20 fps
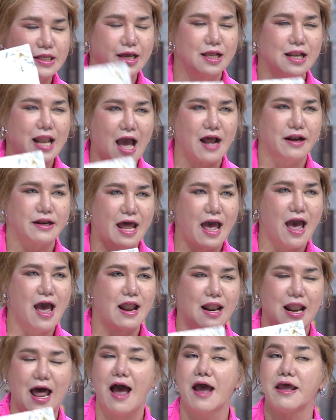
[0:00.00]
ที่ล้างหน้า
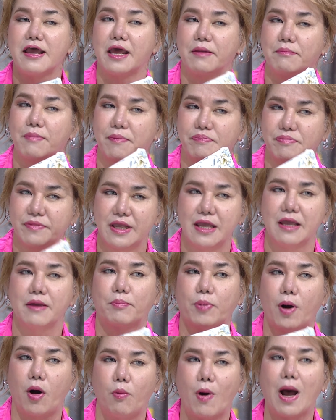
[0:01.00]
และให้เห็นแบบนี้
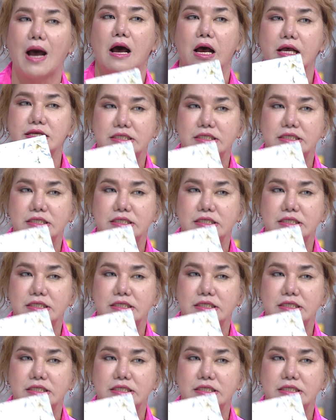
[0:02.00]
เพราะว่า